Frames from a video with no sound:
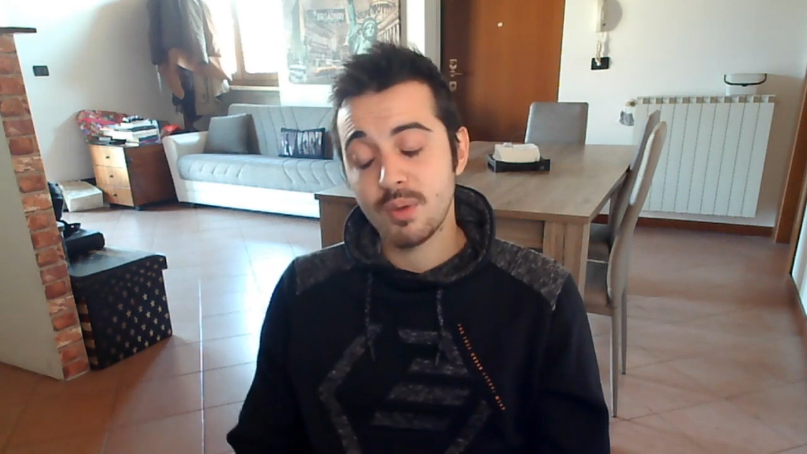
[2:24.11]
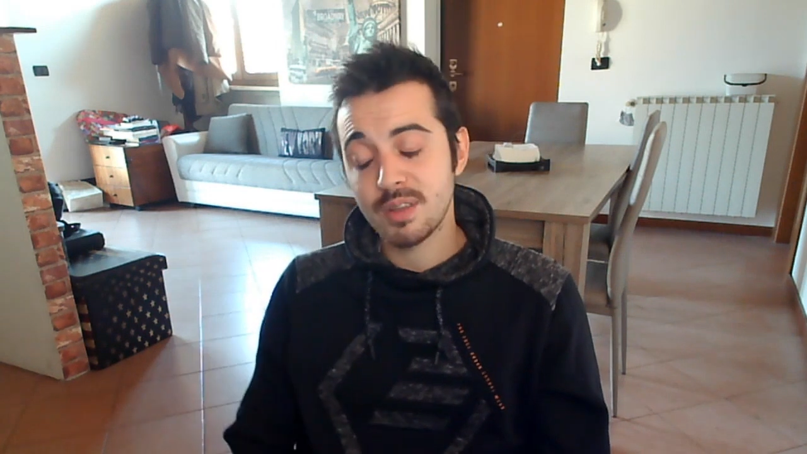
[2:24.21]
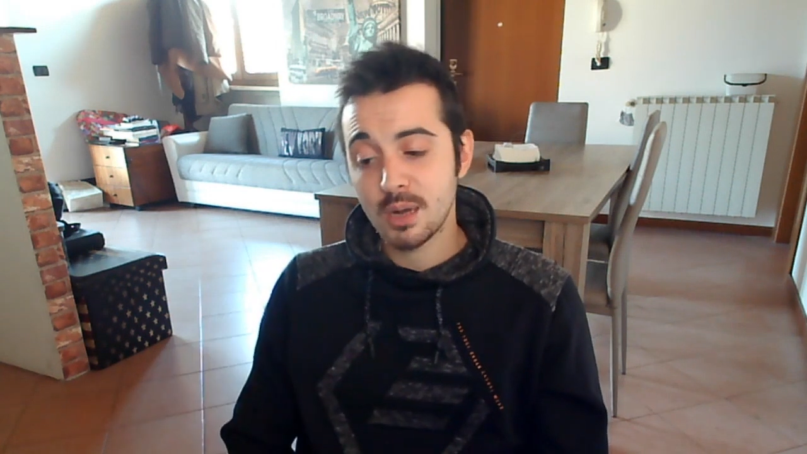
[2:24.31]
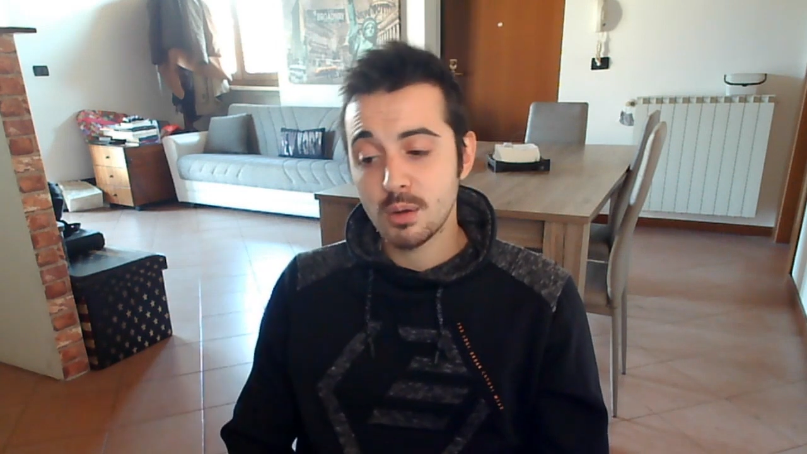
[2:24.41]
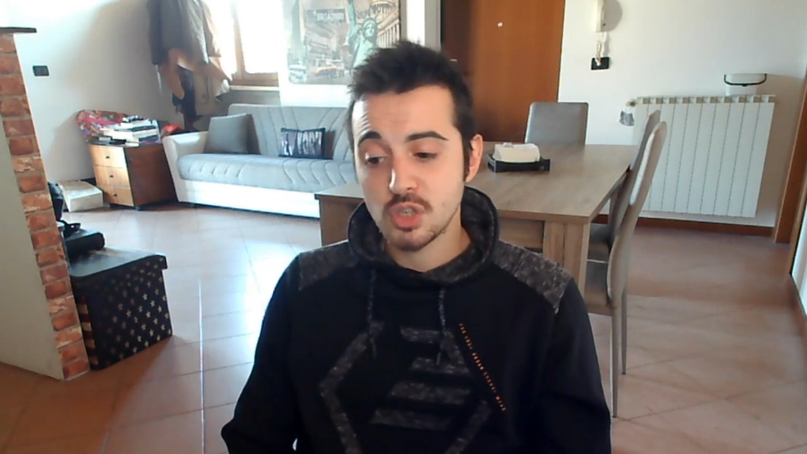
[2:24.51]

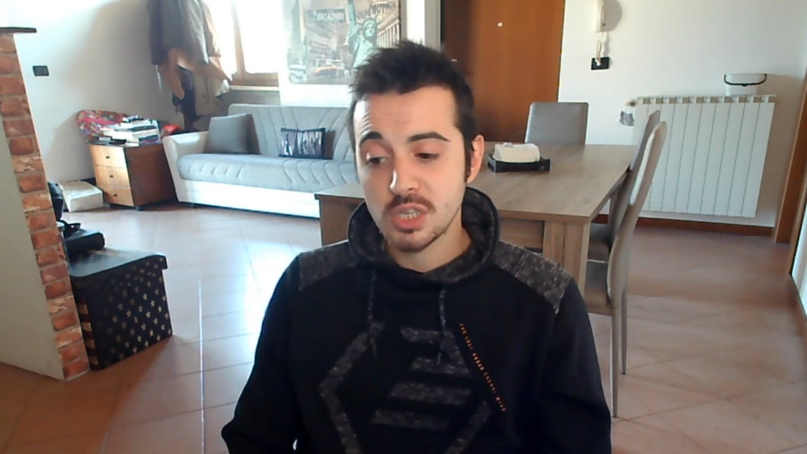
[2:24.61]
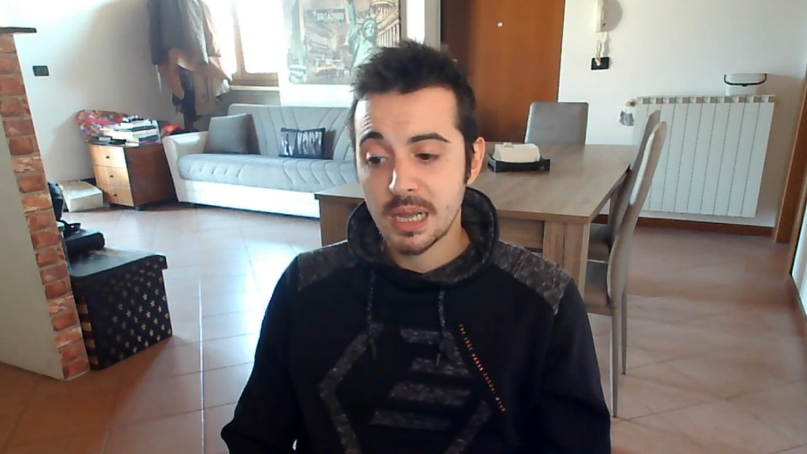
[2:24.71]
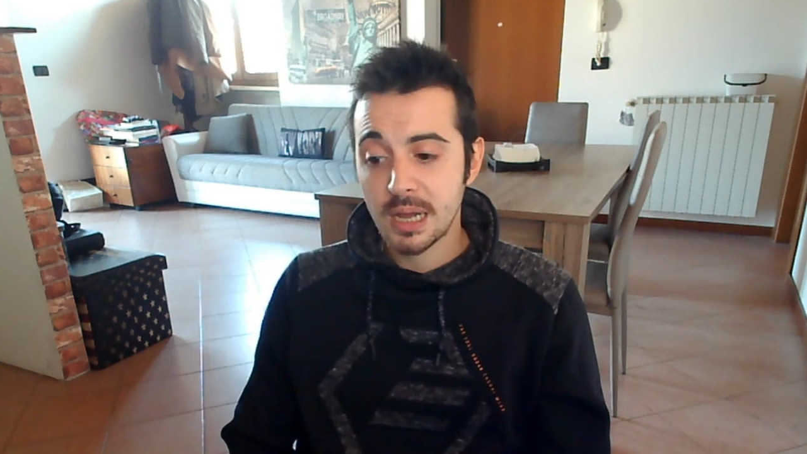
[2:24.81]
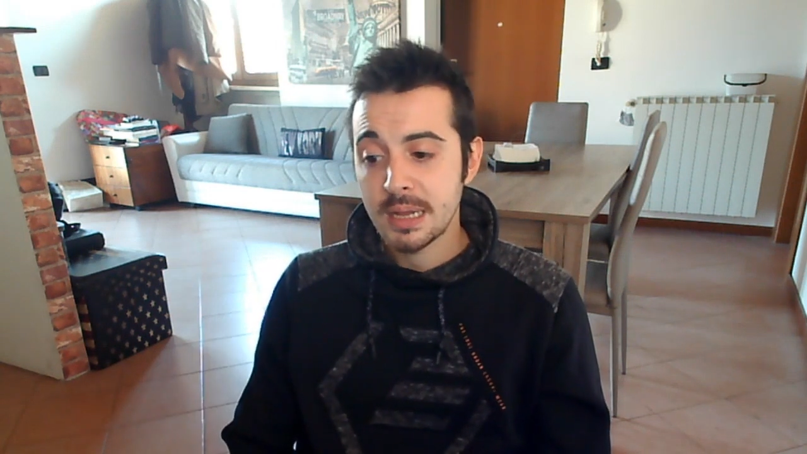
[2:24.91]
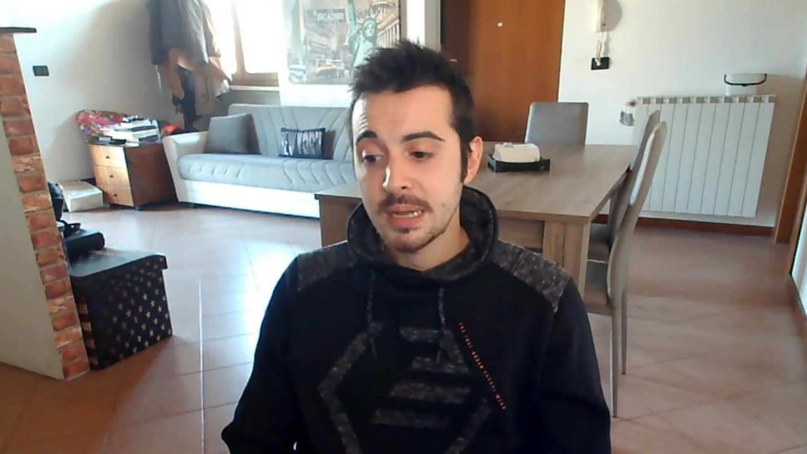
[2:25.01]
nuova
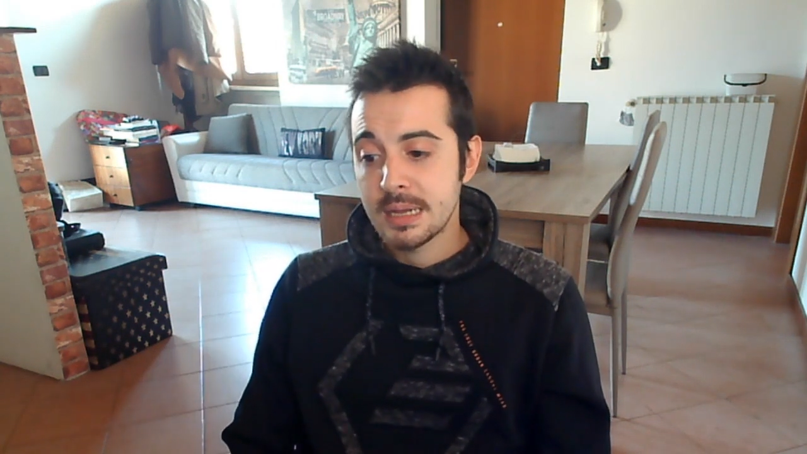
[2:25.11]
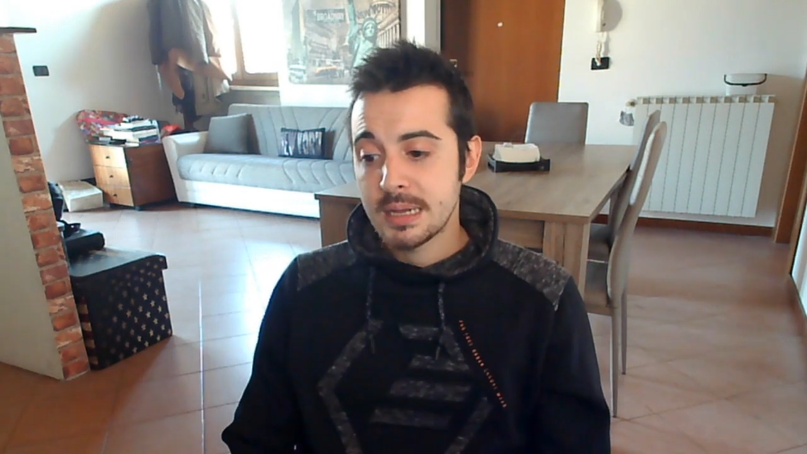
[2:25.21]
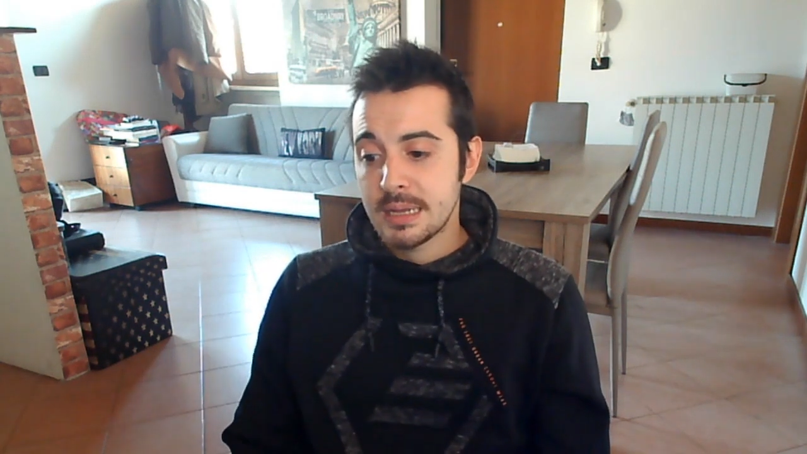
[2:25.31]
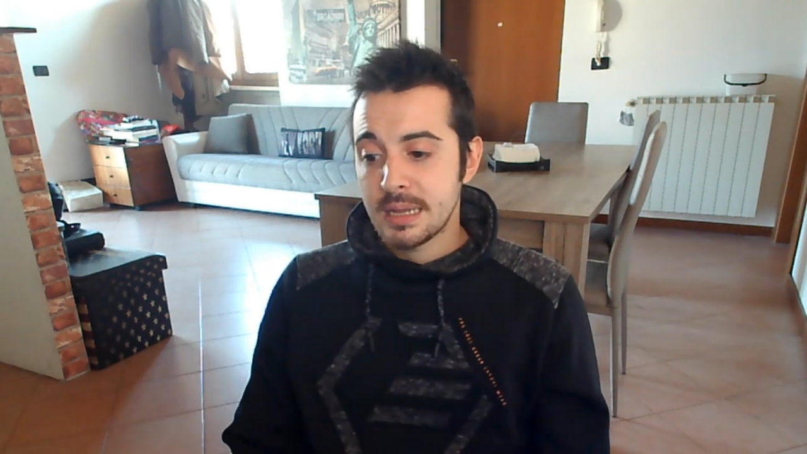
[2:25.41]
trilogia,